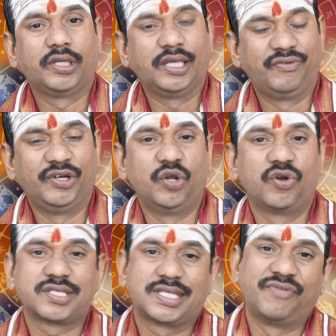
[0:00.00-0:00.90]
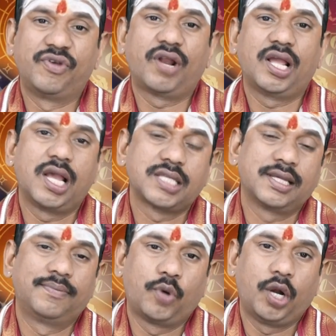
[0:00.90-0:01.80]
ఈ వీడియోలో సవివరంగా
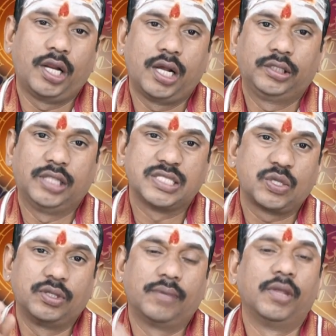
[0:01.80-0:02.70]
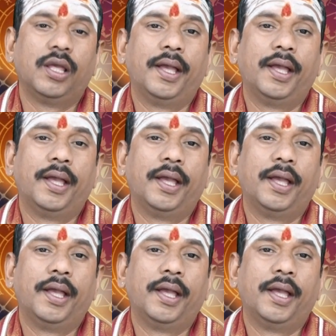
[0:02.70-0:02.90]
సంపూర్ణంగా తెలుసుకుందాం